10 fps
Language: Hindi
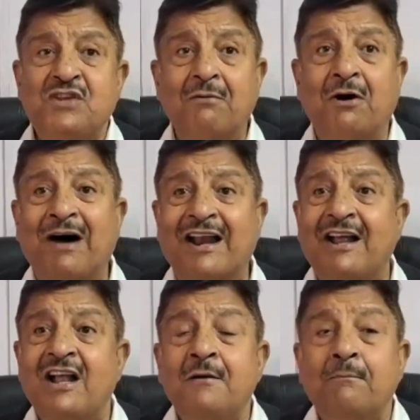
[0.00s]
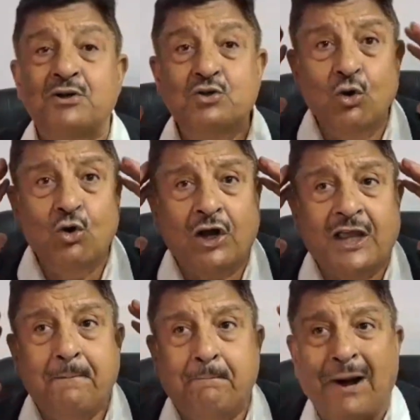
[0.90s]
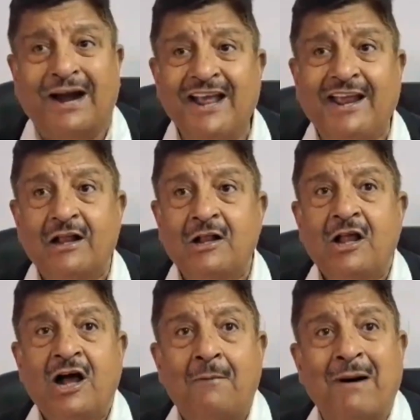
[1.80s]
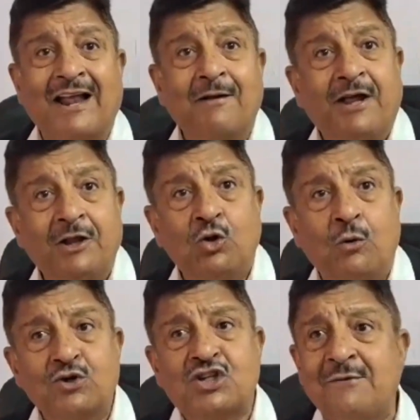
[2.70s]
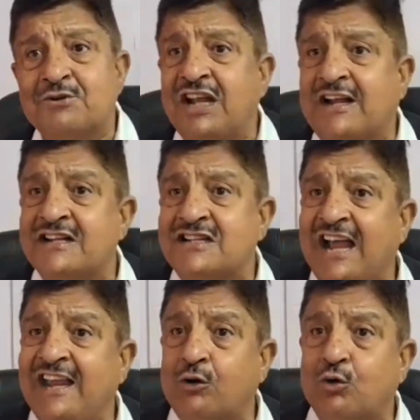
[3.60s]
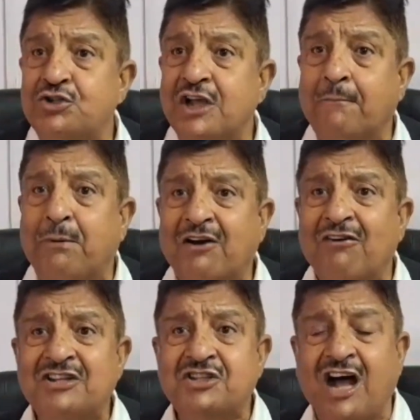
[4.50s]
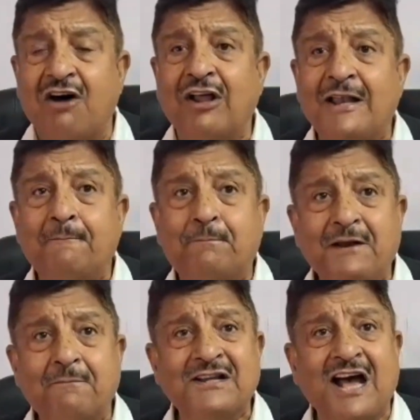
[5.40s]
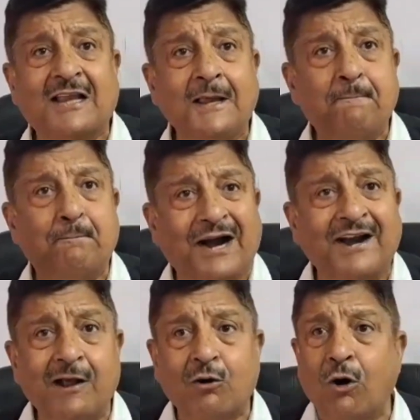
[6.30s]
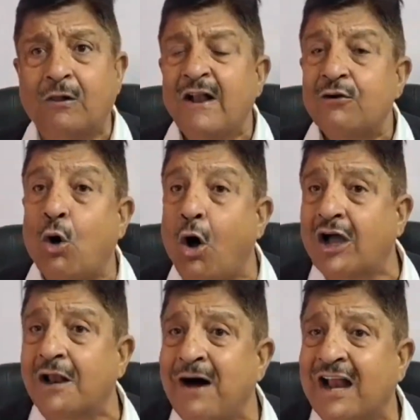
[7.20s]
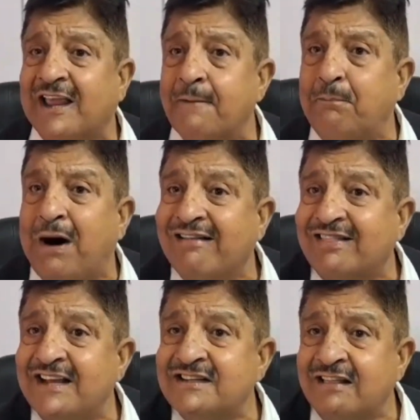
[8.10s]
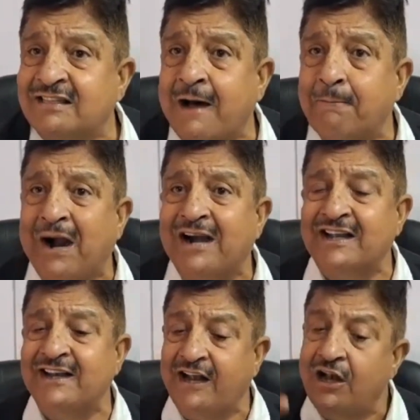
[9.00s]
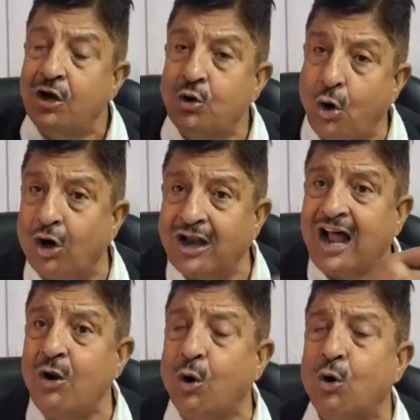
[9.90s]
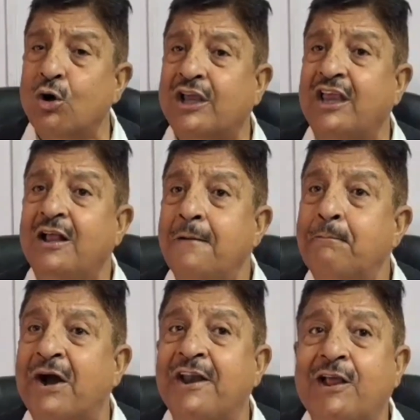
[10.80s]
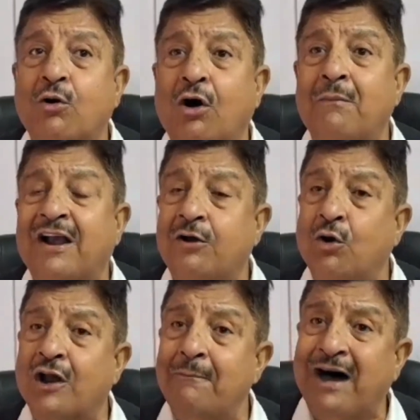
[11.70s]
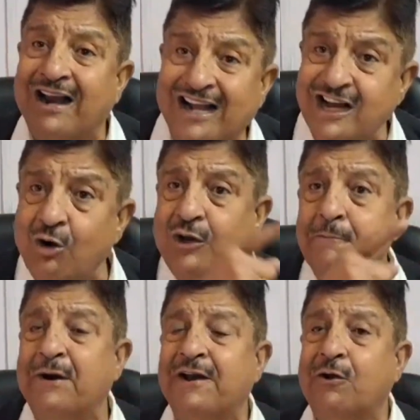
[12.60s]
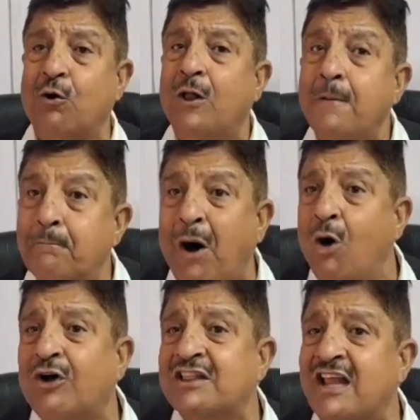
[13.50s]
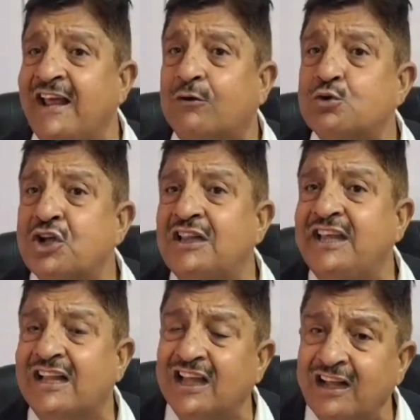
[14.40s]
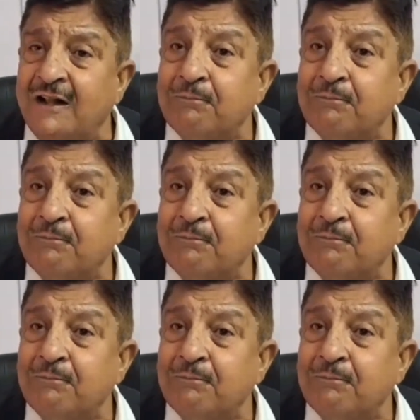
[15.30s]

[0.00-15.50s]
जब हमारे बुजुर्गों की पगड़ी हमारे हिंदू मुस्लिम सिख ईसाई गुज्जर बकरवाल चिनाव वैली पीर पंजाल की पगड़ी को ठोकर मार के भारतीय जनता पार्टी ने डोगरा लोगों की पगड़ी को हमारे डोगरा महाराजाओं की पगड़ी को पाओ के तले कुचल दिया था